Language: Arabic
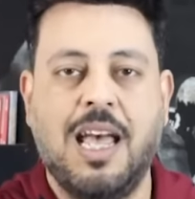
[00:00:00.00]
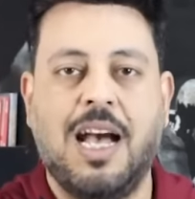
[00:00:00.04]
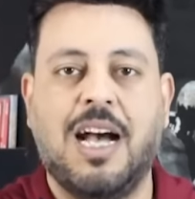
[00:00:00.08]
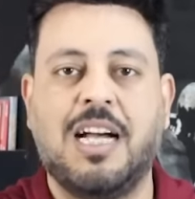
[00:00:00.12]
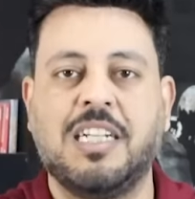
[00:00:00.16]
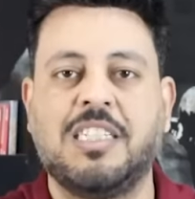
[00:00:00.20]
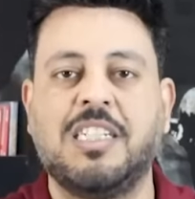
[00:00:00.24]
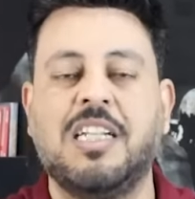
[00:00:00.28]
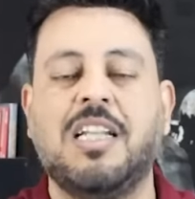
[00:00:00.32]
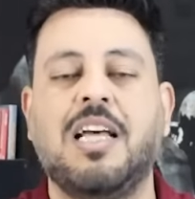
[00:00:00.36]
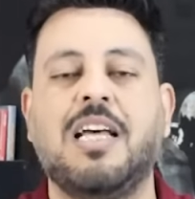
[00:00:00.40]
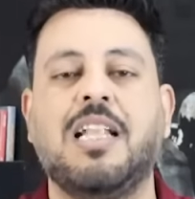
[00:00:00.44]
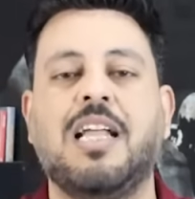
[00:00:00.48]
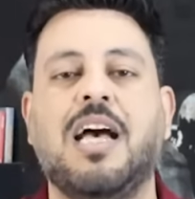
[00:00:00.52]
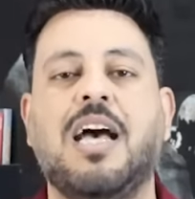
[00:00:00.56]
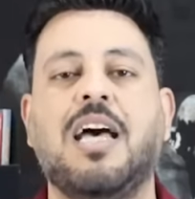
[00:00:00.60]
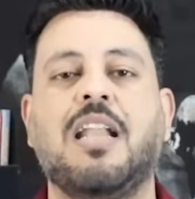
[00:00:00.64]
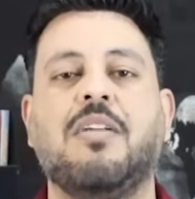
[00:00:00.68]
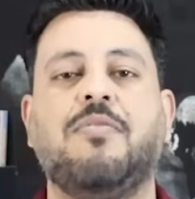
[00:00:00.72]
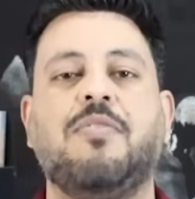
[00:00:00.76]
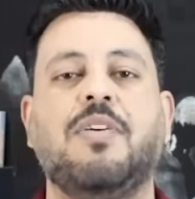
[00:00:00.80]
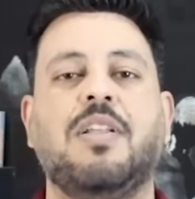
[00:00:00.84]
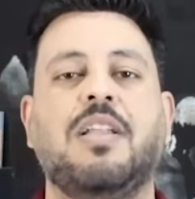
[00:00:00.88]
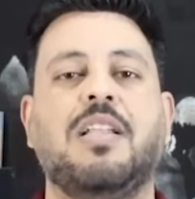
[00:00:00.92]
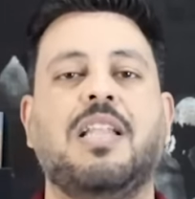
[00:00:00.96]
عشان انا
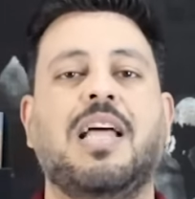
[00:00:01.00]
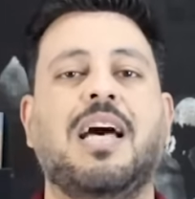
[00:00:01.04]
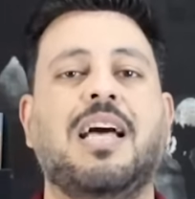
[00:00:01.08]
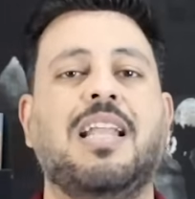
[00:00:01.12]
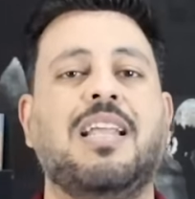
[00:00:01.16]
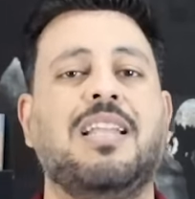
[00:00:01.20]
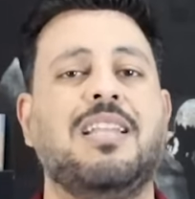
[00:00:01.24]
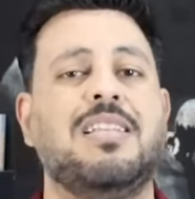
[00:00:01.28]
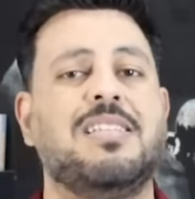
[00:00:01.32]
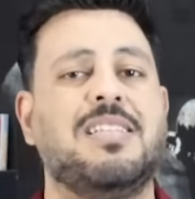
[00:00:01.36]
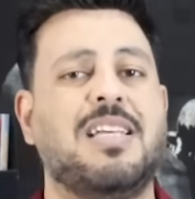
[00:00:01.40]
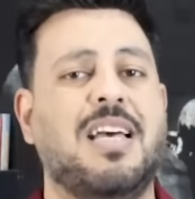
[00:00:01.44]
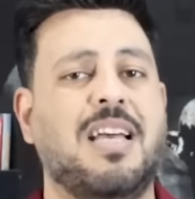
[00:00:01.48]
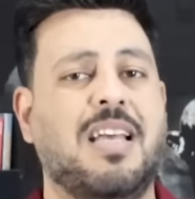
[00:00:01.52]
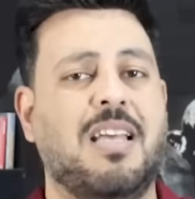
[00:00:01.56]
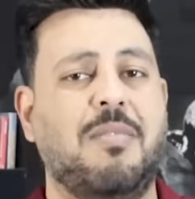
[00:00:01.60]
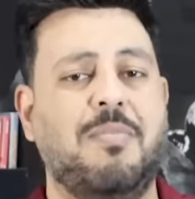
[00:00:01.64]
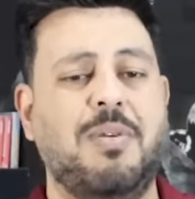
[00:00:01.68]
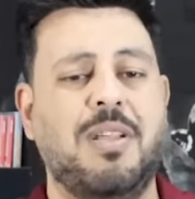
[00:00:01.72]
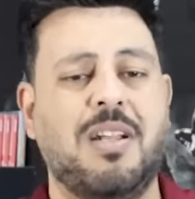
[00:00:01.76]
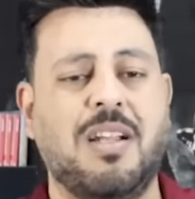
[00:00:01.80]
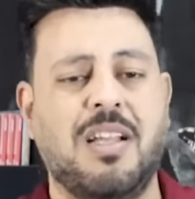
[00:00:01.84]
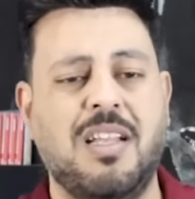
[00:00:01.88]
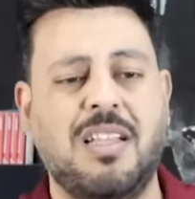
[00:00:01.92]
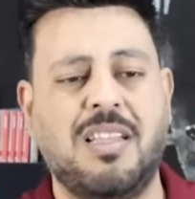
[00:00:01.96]
عارف ان ده عليه نزاع
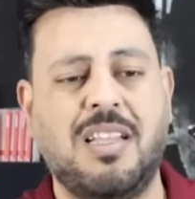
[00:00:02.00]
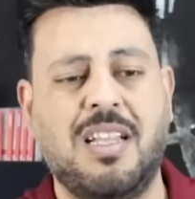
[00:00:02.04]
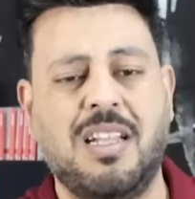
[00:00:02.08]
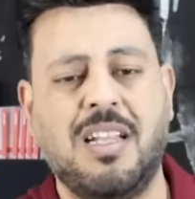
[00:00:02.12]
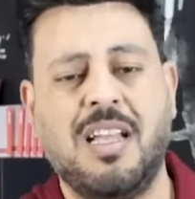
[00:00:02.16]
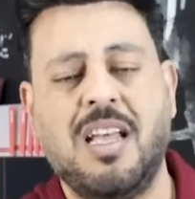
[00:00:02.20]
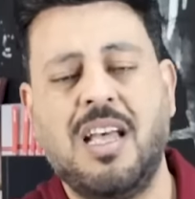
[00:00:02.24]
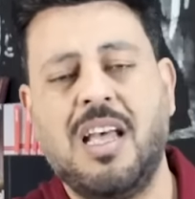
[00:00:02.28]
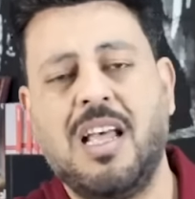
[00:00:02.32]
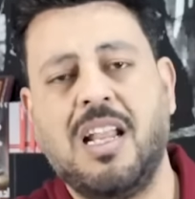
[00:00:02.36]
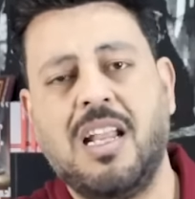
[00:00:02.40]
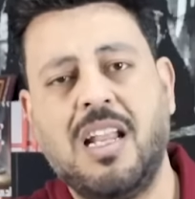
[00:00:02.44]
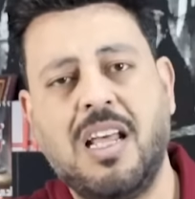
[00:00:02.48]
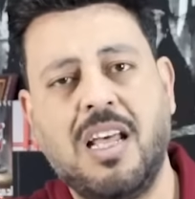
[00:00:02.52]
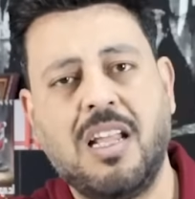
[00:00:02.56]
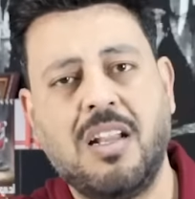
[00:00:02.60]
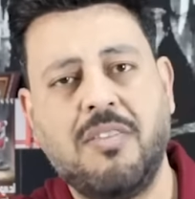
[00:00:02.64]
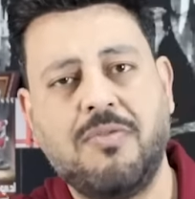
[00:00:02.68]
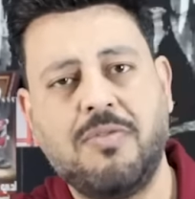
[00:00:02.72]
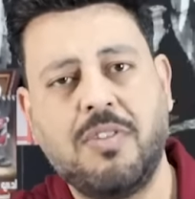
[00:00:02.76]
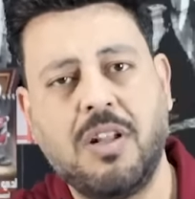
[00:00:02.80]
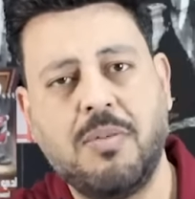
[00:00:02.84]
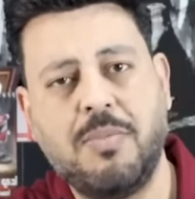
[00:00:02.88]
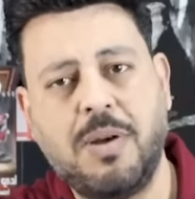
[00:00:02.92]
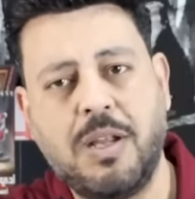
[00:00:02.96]
كبير جدا لا
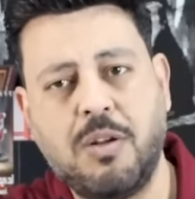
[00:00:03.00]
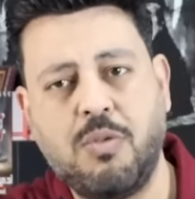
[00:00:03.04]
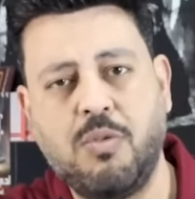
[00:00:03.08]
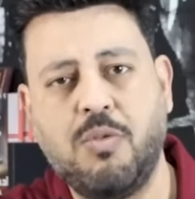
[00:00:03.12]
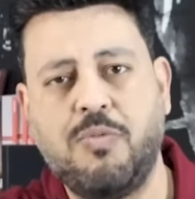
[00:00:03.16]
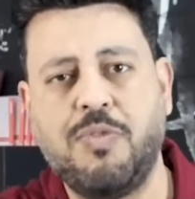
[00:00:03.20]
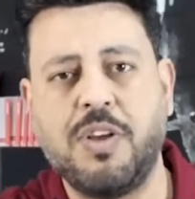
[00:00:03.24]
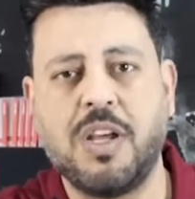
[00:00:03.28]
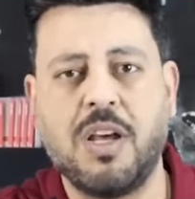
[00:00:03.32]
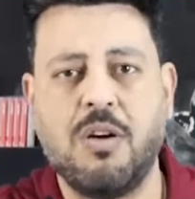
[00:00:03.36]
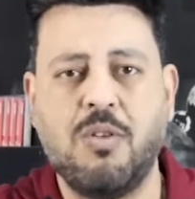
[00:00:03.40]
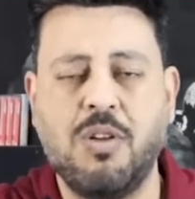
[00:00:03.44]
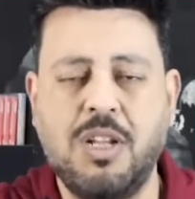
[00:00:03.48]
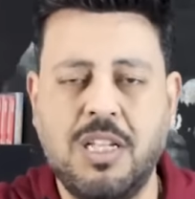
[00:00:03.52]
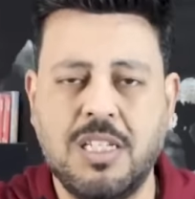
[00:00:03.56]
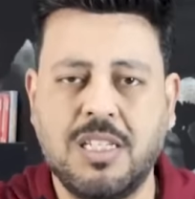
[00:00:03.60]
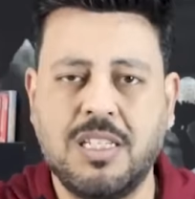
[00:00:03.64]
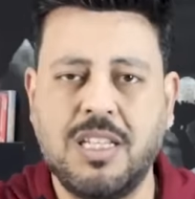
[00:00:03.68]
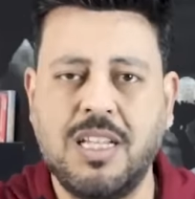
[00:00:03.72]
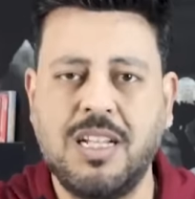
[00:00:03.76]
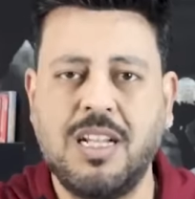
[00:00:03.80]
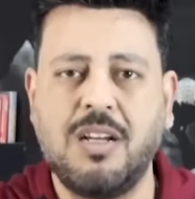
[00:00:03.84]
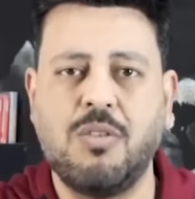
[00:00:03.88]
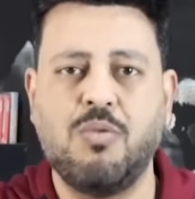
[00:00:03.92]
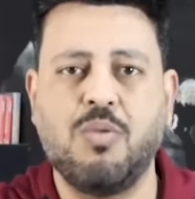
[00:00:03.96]
نفضل بقى نقول في
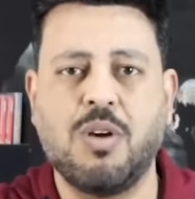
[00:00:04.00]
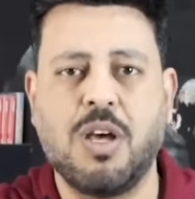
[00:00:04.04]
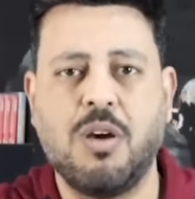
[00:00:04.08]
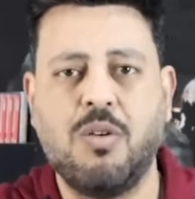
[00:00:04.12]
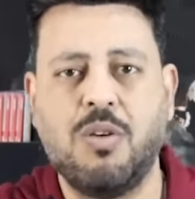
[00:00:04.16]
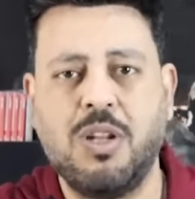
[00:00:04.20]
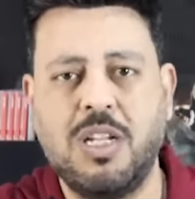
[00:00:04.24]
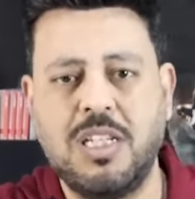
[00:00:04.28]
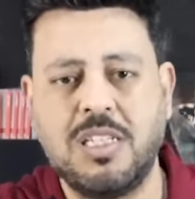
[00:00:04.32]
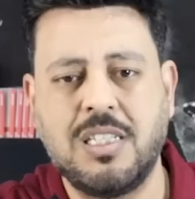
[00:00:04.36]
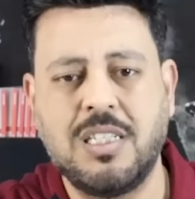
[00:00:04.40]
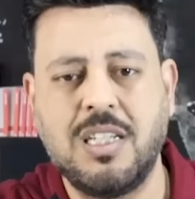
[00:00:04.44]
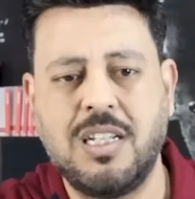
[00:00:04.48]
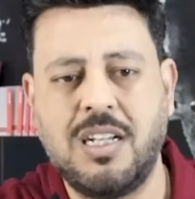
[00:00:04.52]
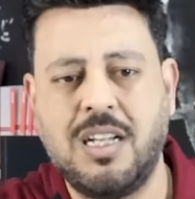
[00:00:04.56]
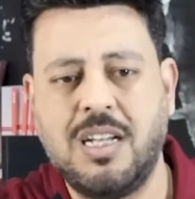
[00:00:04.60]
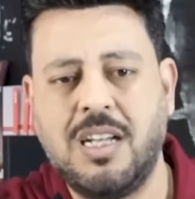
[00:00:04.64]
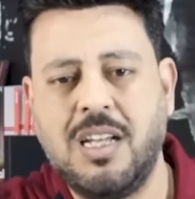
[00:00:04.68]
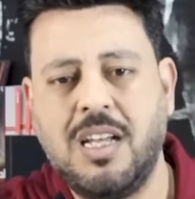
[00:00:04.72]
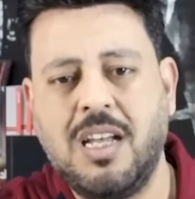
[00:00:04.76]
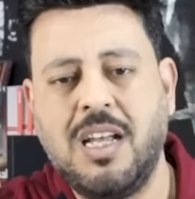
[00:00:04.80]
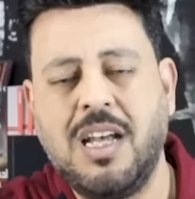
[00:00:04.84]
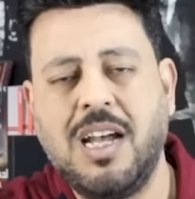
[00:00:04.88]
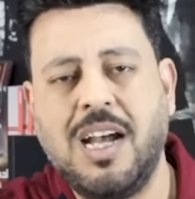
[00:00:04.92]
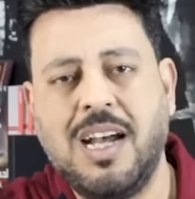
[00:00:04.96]
كواليس هنا وكواليس هنا